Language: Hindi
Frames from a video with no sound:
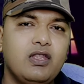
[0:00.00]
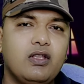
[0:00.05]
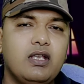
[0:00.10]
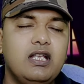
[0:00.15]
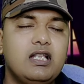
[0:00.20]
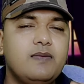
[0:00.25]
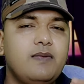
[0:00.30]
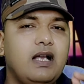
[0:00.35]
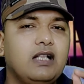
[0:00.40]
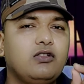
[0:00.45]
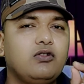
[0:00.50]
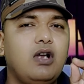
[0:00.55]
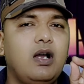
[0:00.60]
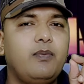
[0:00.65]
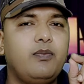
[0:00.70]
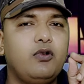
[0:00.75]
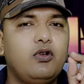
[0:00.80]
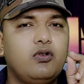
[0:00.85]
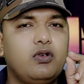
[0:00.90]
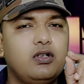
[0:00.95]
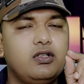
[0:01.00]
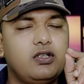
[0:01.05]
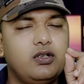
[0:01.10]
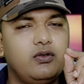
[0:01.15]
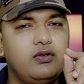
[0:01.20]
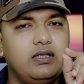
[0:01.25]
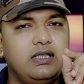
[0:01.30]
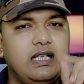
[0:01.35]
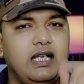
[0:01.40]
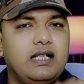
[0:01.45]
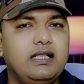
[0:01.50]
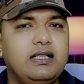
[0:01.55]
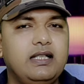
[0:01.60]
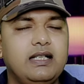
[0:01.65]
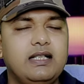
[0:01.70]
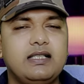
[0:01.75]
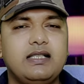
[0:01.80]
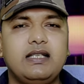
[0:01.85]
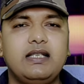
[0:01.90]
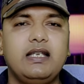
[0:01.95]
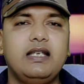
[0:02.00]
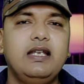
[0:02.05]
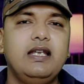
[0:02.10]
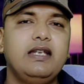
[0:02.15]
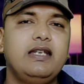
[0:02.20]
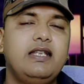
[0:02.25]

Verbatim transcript: तो इस बात को आप लोग को जरूर ध्यान देना चाहिए